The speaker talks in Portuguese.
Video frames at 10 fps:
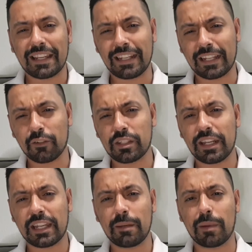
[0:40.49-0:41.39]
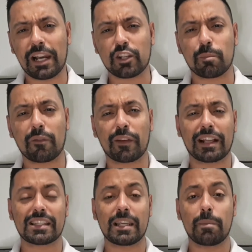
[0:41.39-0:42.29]
clicando no sininho aqui embaixo para
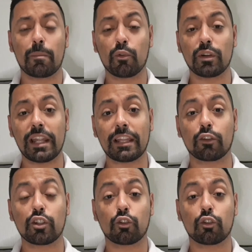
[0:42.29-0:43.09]
ficar sempre por dentro